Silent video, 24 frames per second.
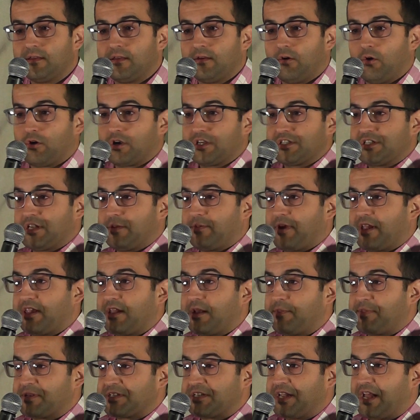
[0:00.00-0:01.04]
o que se
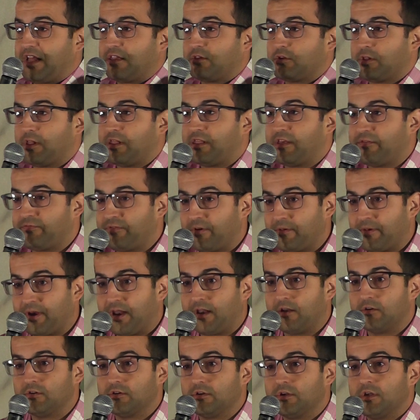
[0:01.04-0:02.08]
vaya paseando desde
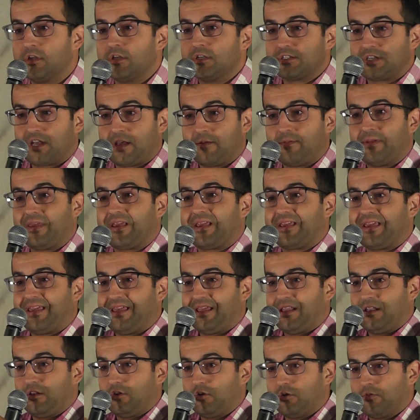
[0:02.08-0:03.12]
febrero sabe
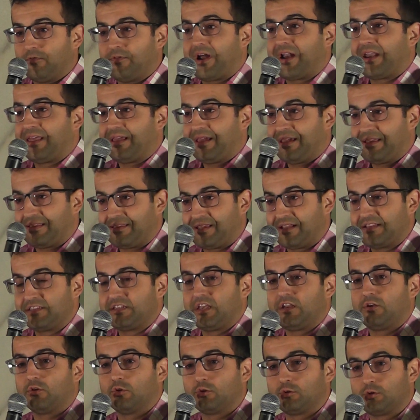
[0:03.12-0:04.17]
que los bares están
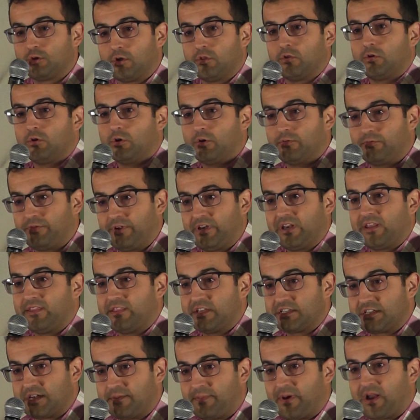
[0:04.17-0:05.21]
llenos todos los fines
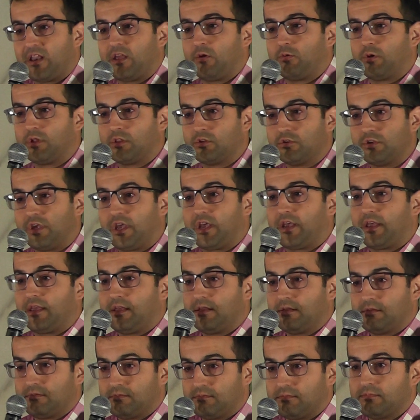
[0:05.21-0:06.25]
de semana y cuando llegue
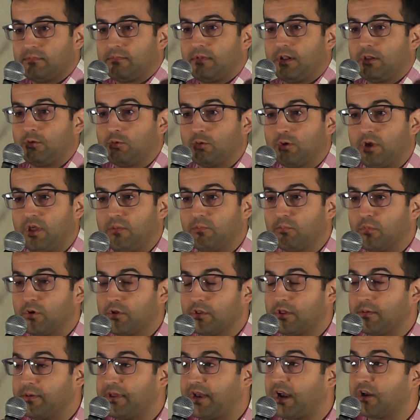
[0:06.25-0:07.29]
el turismo
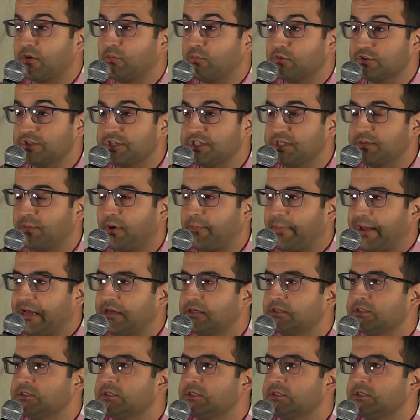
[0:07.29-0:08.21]
de verano muchísimo más,